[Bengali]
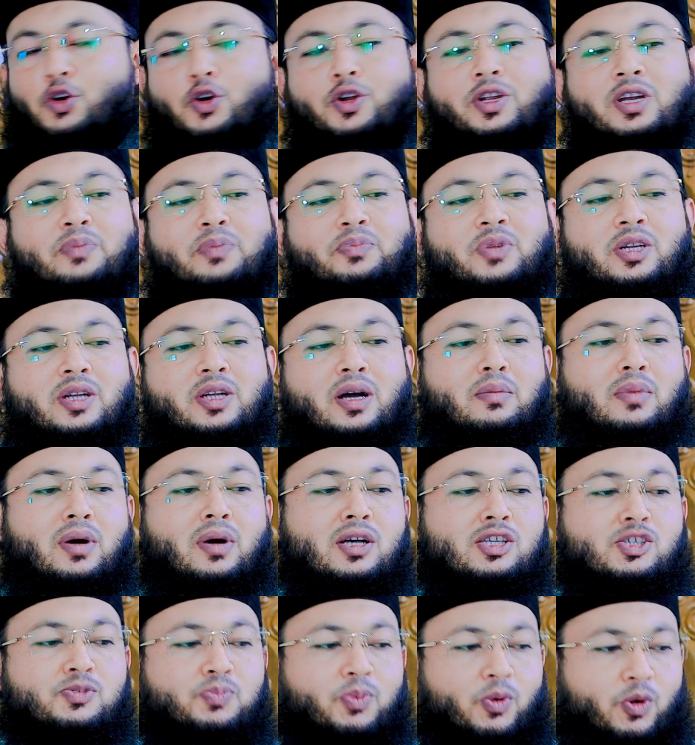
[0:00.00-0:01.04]
যখনই আপনি
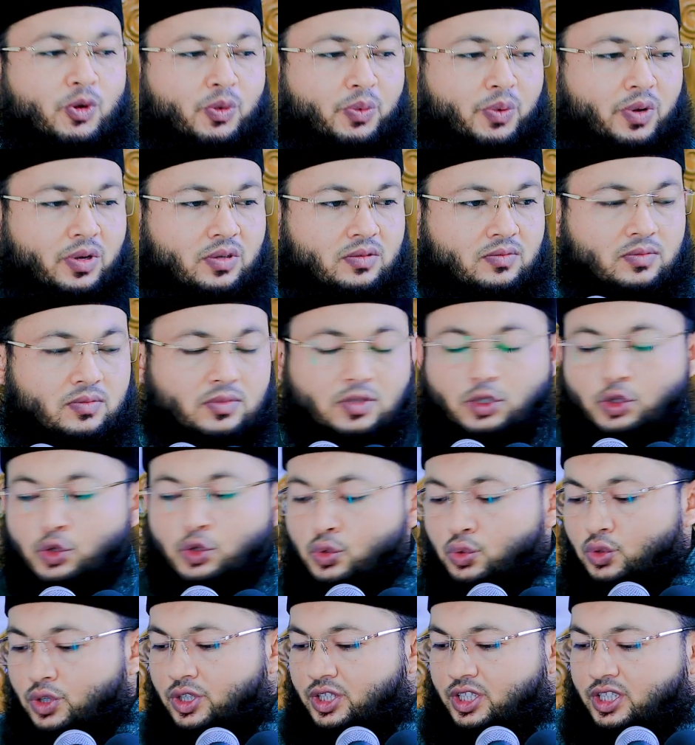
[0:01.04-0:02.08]
নামাজ পড়বেন
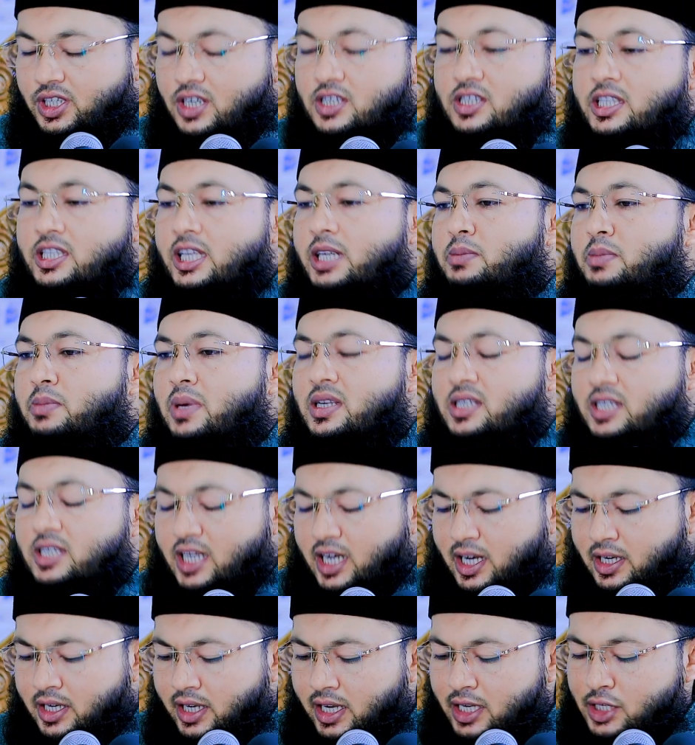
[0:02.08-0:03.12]
দুই সেজদার
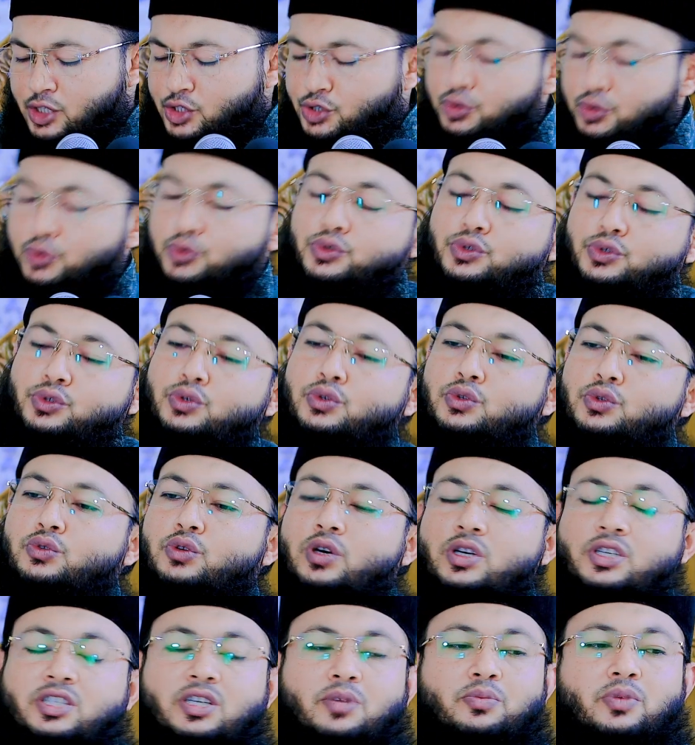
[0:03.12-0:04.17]
মাঝখানে এই ছোট্ট
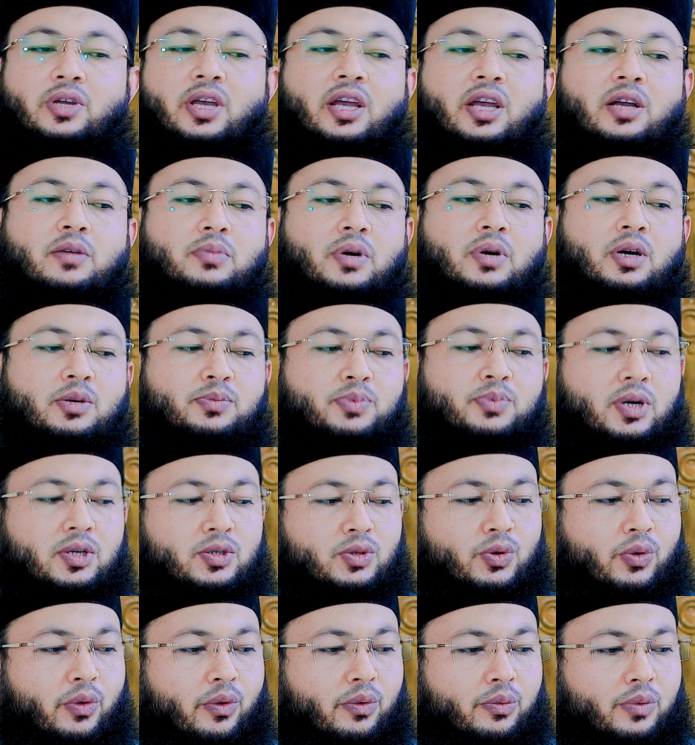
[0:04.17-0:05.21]
দোয়াটি আপনি একবার পাঠ
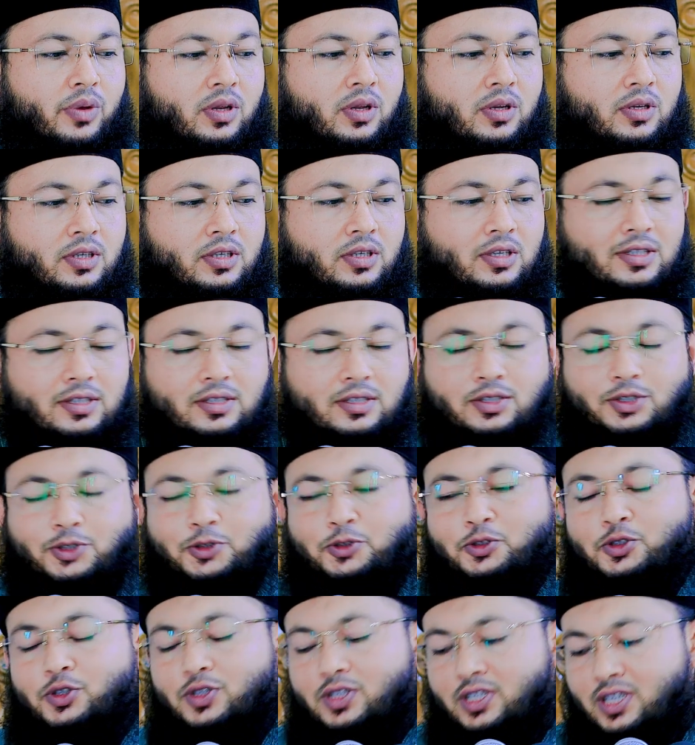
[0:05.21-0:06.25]
করবেন
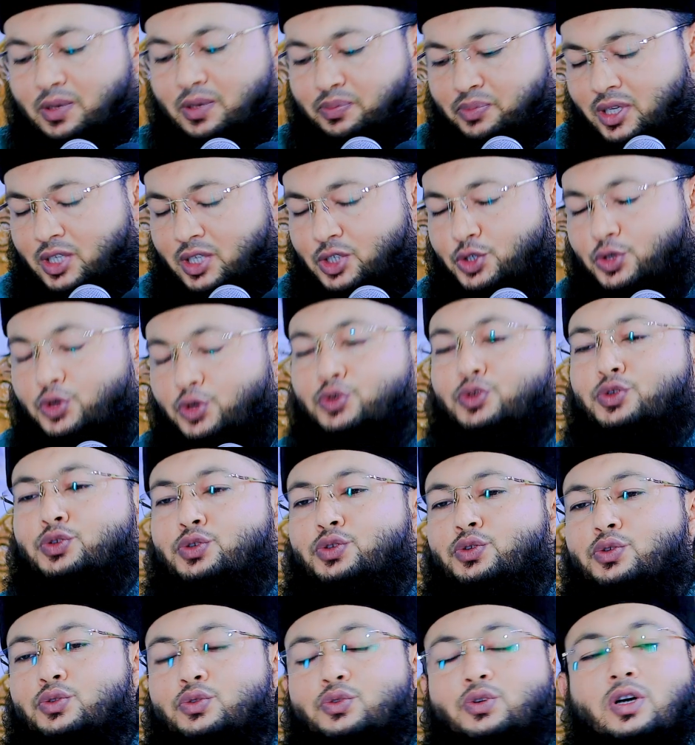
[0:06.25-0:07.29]
যদি আপনি
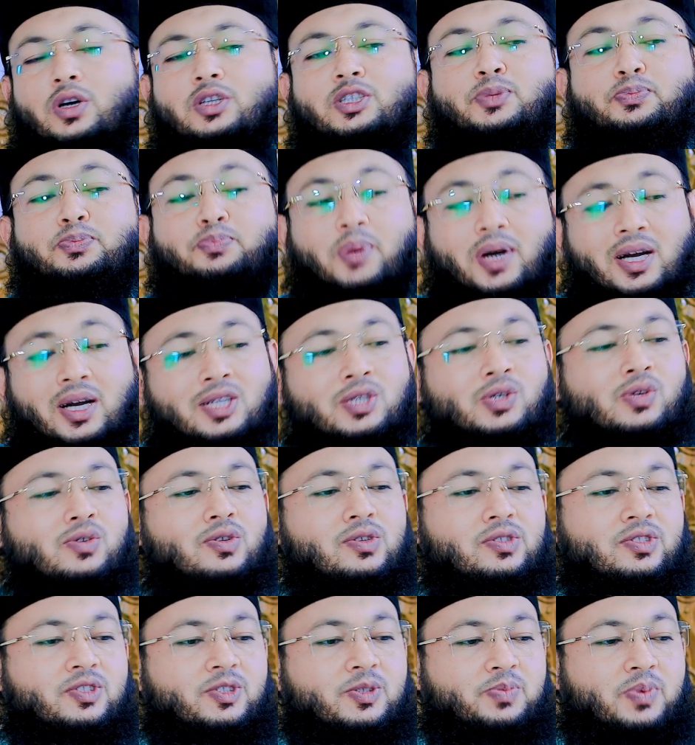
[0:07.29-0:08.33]
ছোট্ট দোয়াটি পাঠ
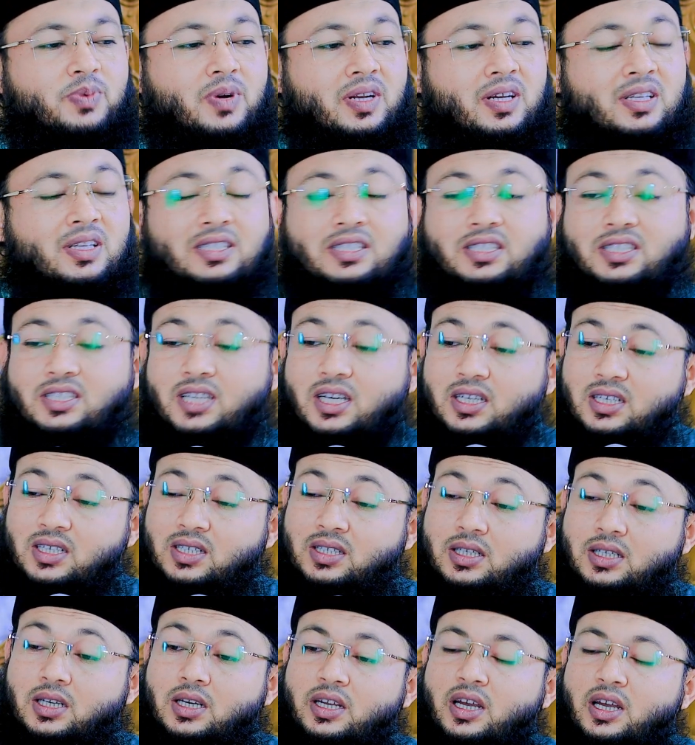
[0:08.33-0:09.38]
করতে পারেন
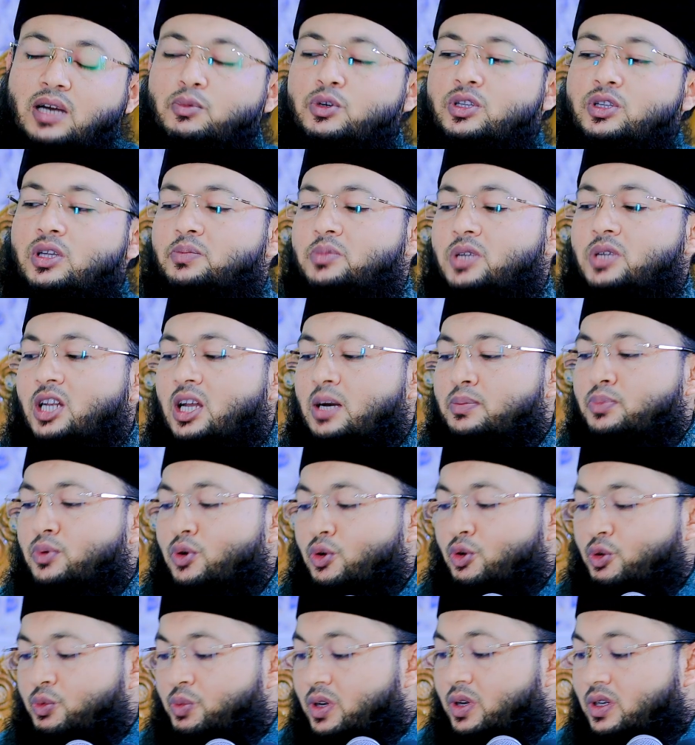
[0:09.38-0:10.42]
চারটি নিয়ামত আপনি লাভ
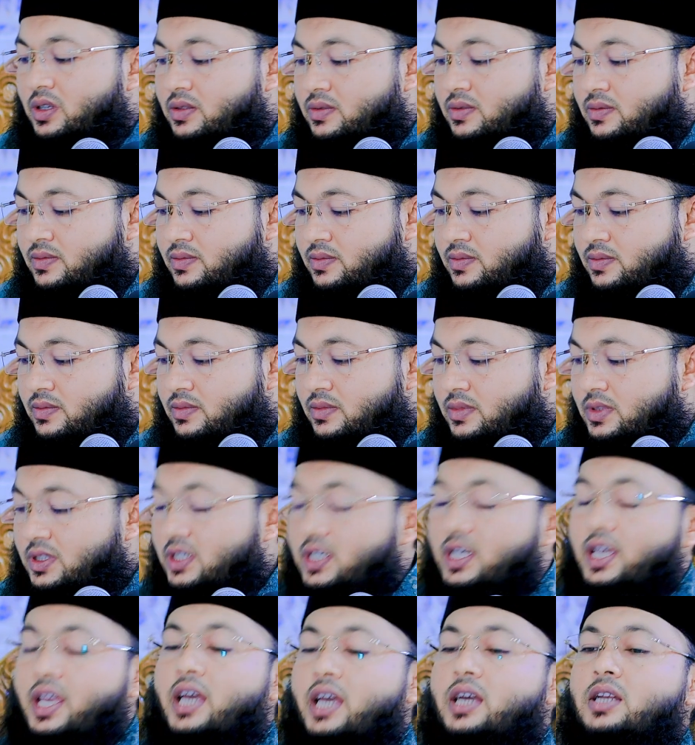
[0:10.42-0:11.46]
করবেন
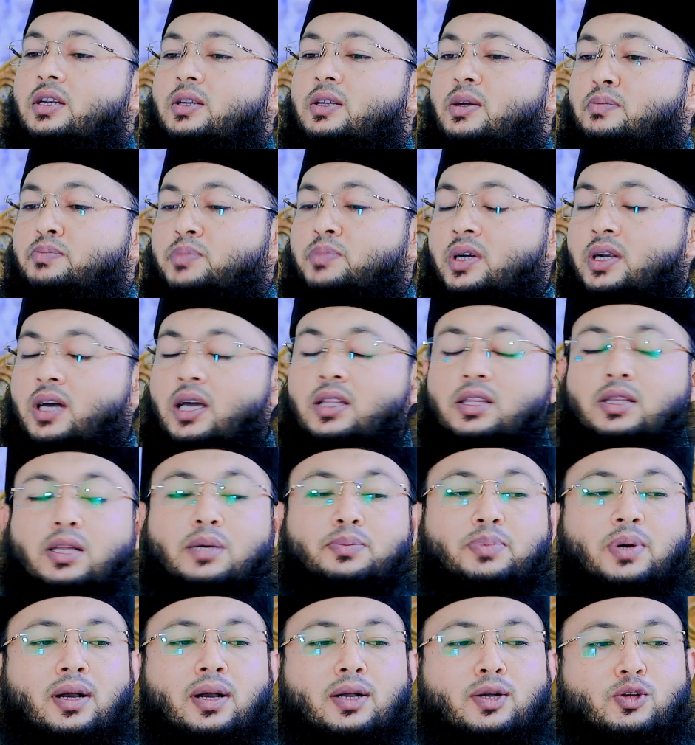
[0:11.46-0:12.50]
এক নাম্বার
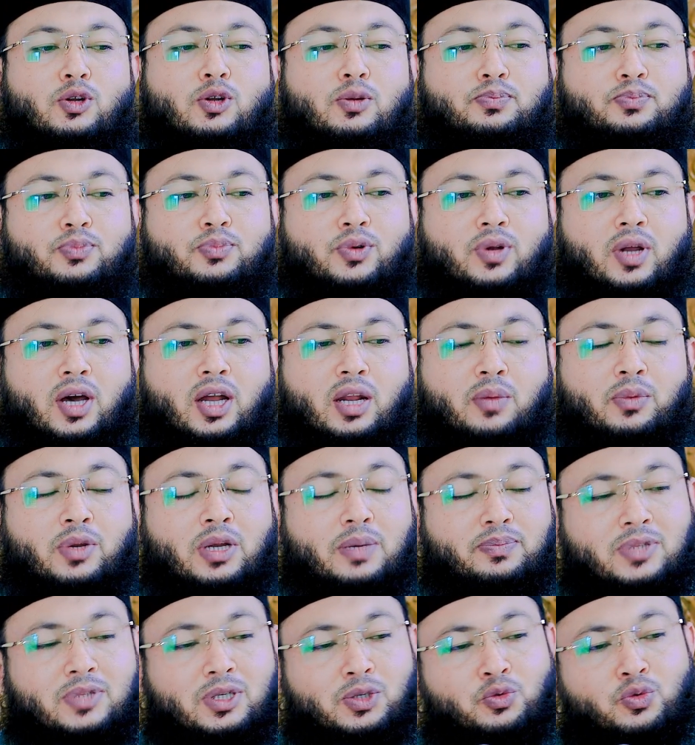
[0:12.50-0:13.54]
আল্লাহ পাক রব্বুল আলমিন
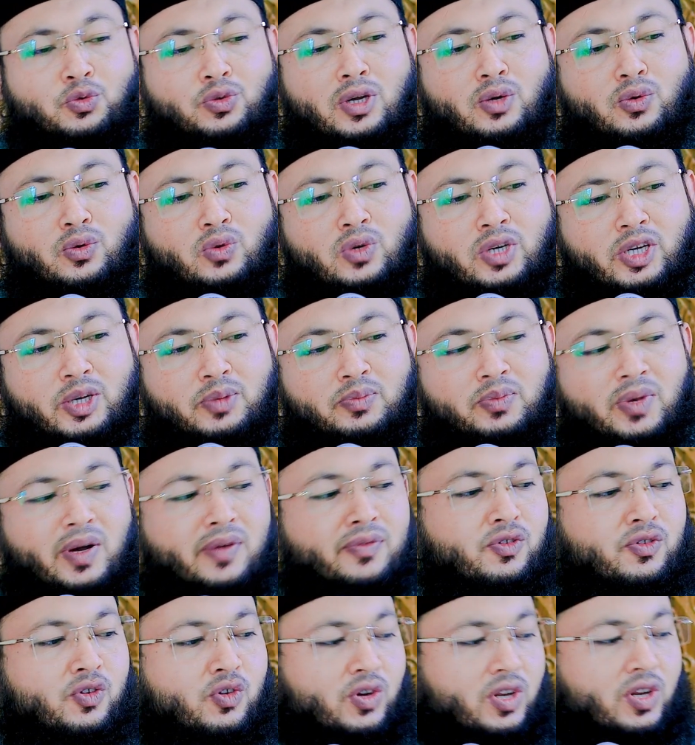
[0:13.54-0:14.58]
আপনার গুণাগুলোকে
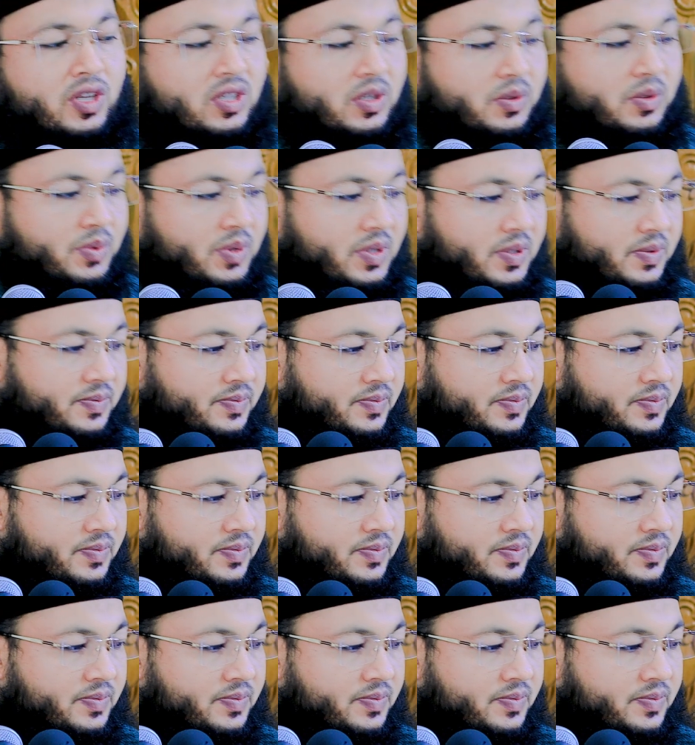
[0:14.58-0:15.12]
মাফ করে দেবে